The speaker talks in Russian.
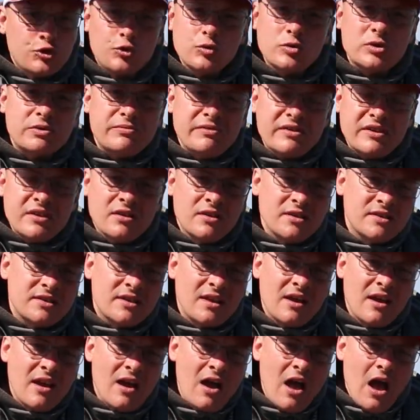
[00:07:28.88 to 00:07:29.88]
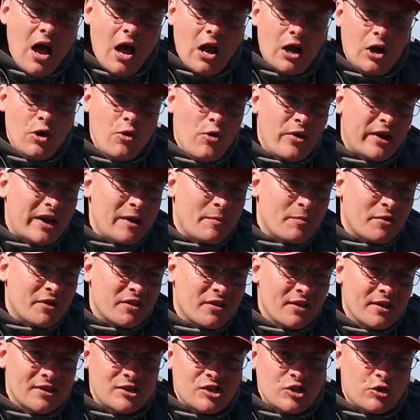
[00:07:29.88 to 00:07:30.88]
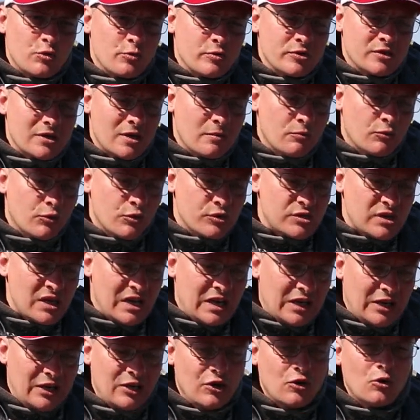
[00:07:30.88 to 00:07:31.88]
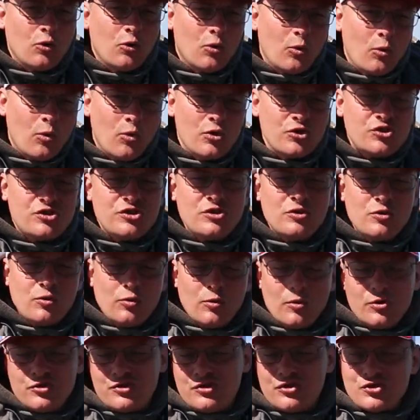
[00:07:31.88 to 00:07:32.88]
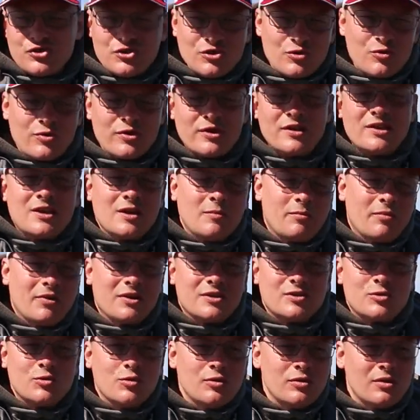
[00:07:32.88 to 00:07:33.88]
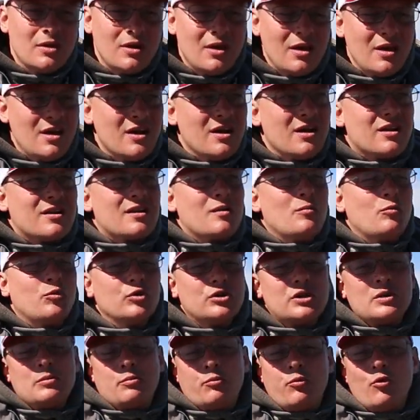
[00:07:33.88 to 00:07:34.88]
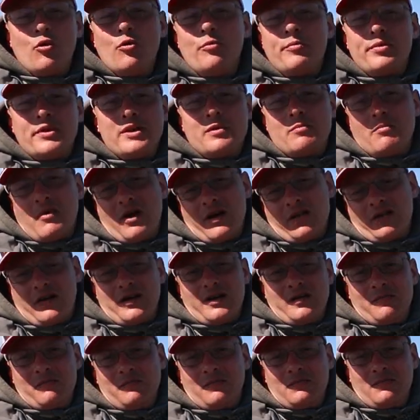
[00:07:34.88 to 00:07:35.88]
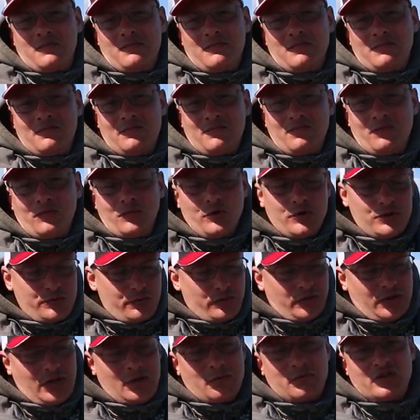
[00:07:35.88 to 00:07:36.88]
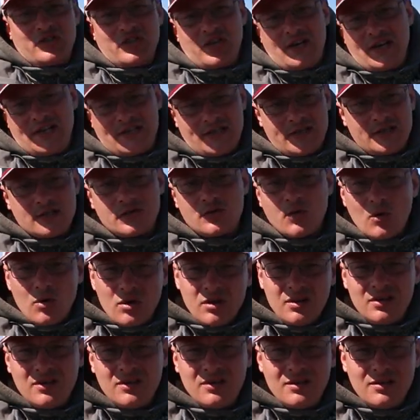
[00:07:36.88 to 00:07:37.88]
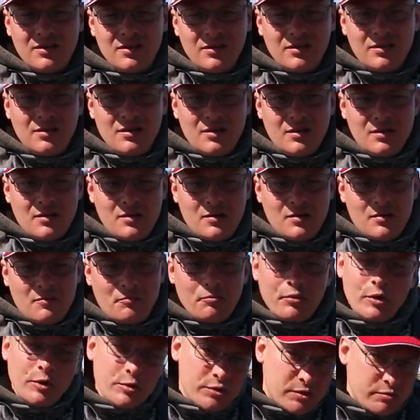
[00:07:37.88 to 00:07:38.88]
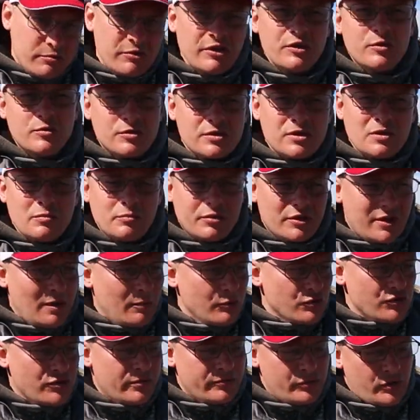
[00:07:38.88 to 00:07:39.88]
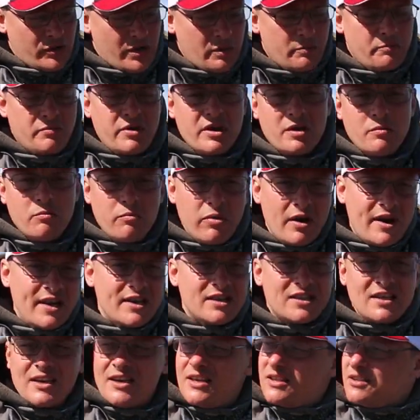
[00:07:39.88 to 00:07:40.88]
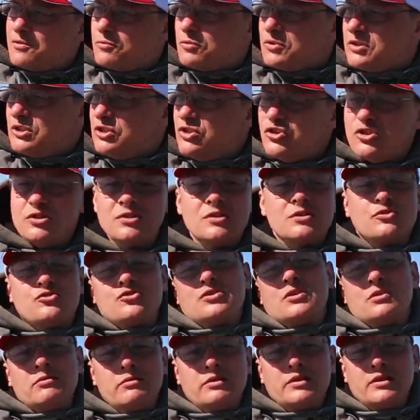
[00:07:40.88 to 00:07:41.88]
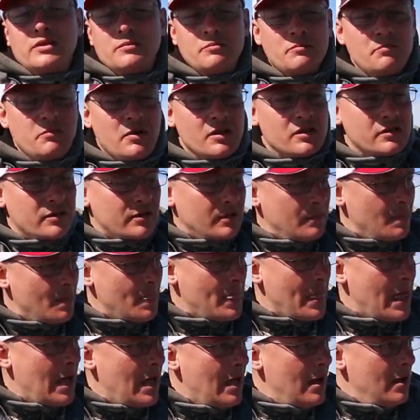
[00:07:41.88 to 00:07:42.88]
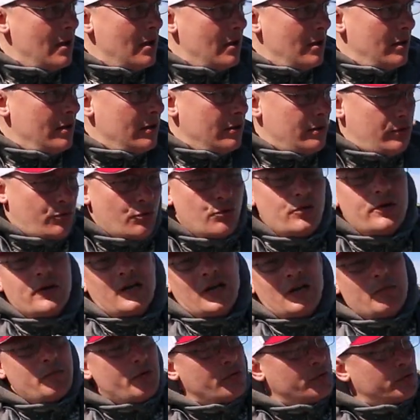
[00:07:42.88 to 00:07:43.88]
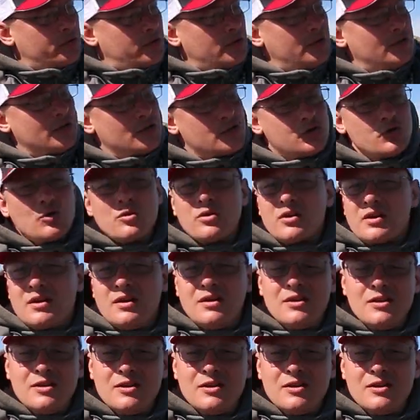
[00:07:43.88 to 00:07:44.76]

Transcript: чувствительность, легкий прогнозируемый заброс и очень-очень широкий диапазон работы по приманкам. То есть вот либо 30-100, плюс-минус, потому что все-таки big bait, это вот не чисто джиговая палка. Ну и либо вот 40-130.